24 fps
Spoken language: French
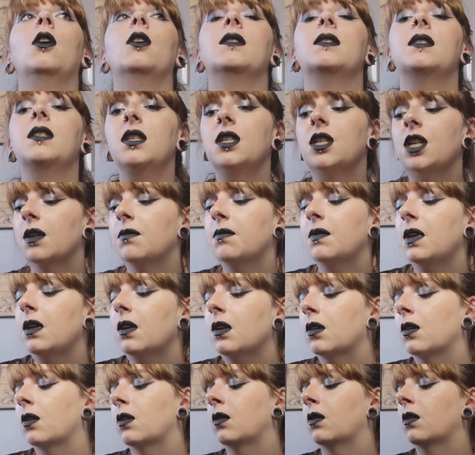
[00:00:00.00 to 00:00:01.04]
Si
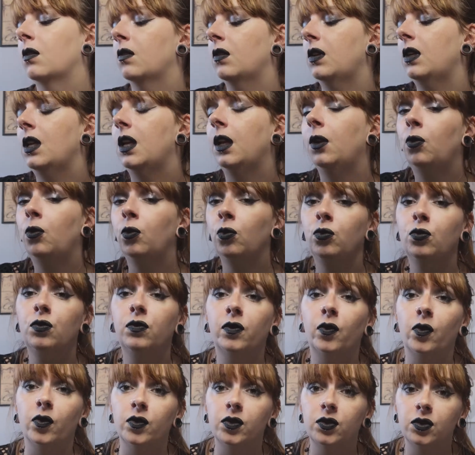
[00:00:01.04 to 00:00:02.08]
jamais euh, il est de
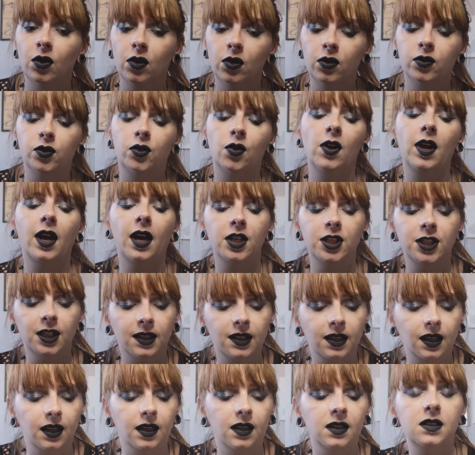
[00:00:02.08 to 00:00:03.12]
nouveau en solde, je le
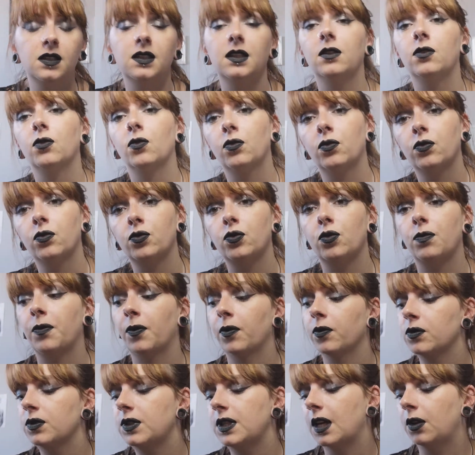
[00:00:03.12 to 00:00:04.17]
rachèterai, sinon je
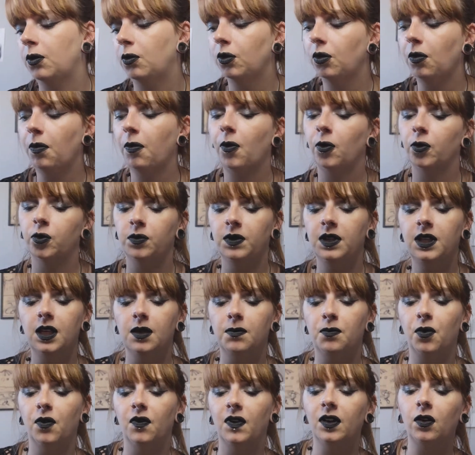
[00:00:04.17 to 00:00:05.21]
pense qu'il y a d'autres produits qui
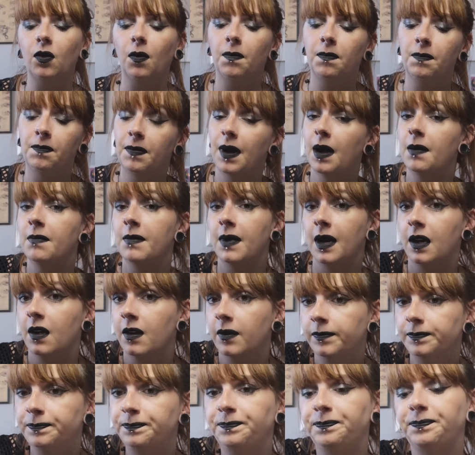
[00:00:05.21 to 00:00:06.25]
peuvent être pas mal.